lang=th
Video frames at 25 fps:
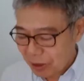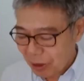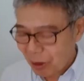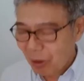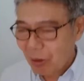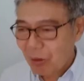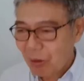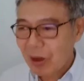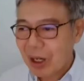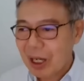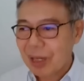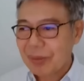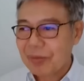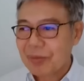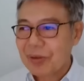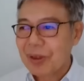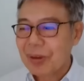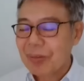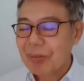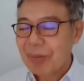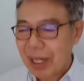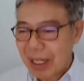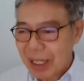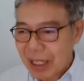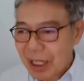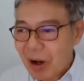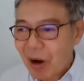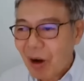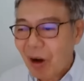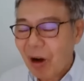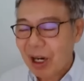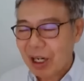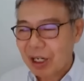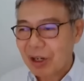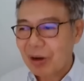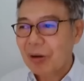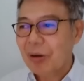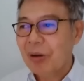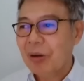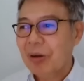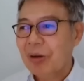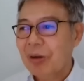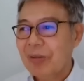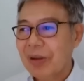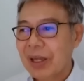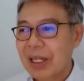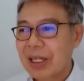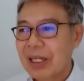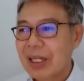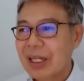ตรงกับสมัยก่อนโค
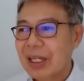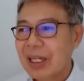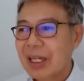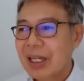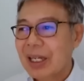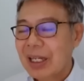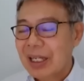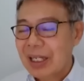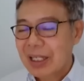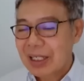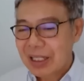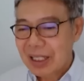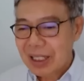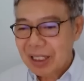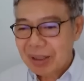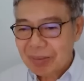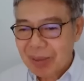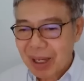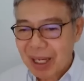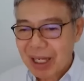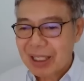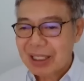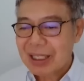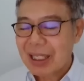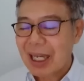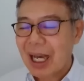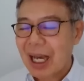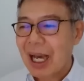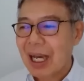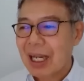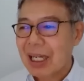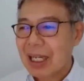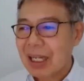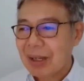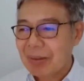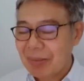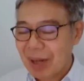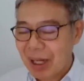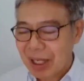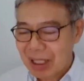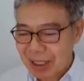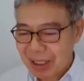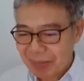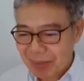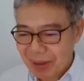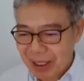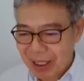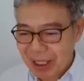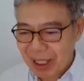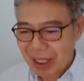วิดที่แบงก์ชาติเนี่ยมัก
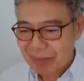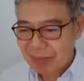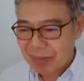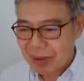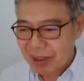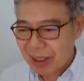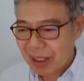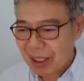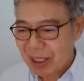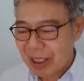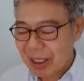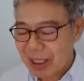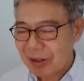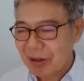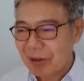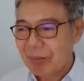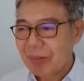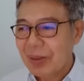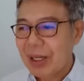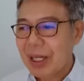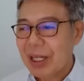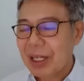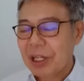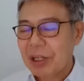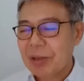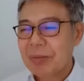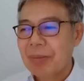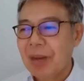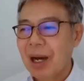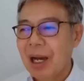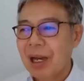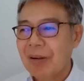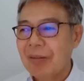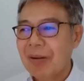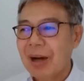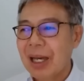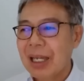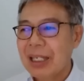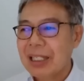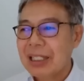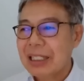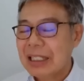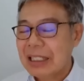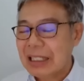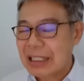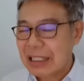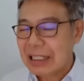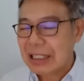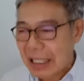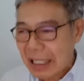จะพยายามตรึงดอกเบี้ยนโยบายไว้
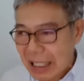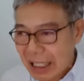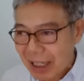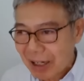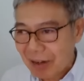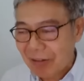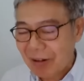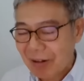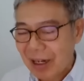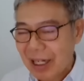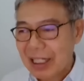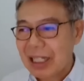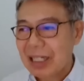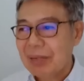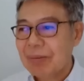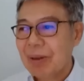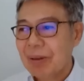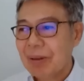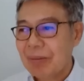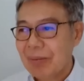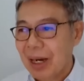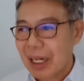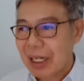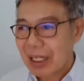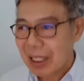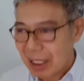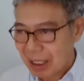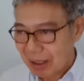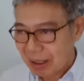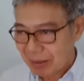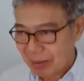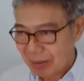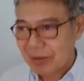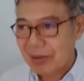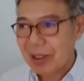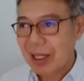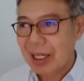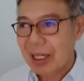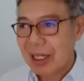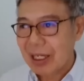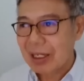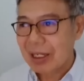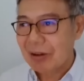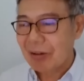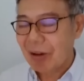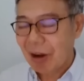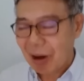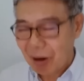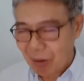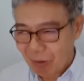จริงเอาไว้ที่ประมาณ หนึ่งเปอร์เซ็นต์
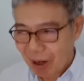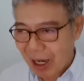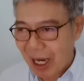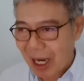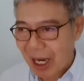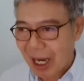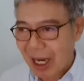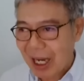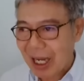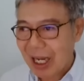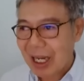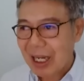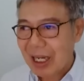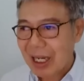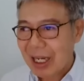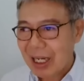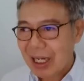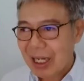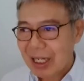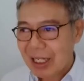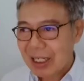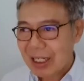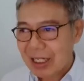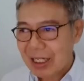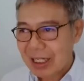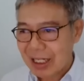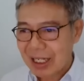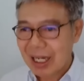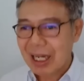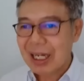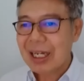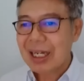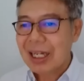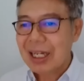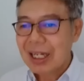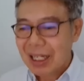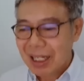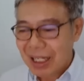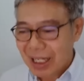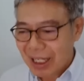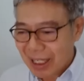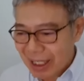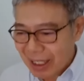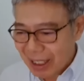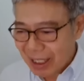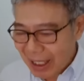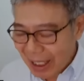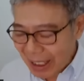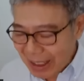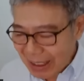กว่าๆฉะนั้น
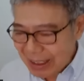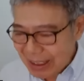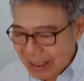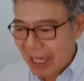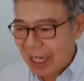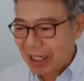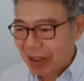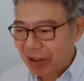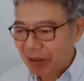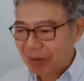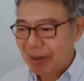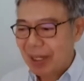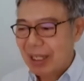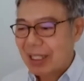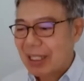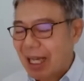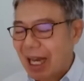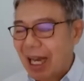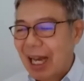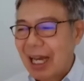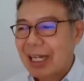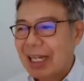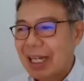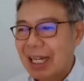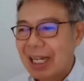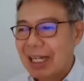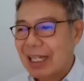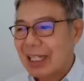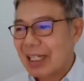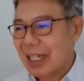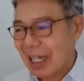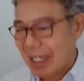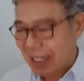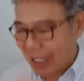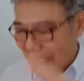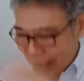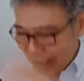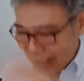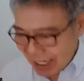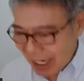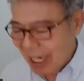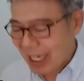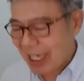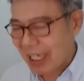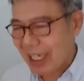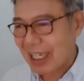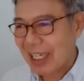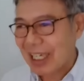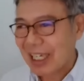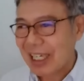ในใจของแบงก์ชาติเนี่ยอันนี้ใช่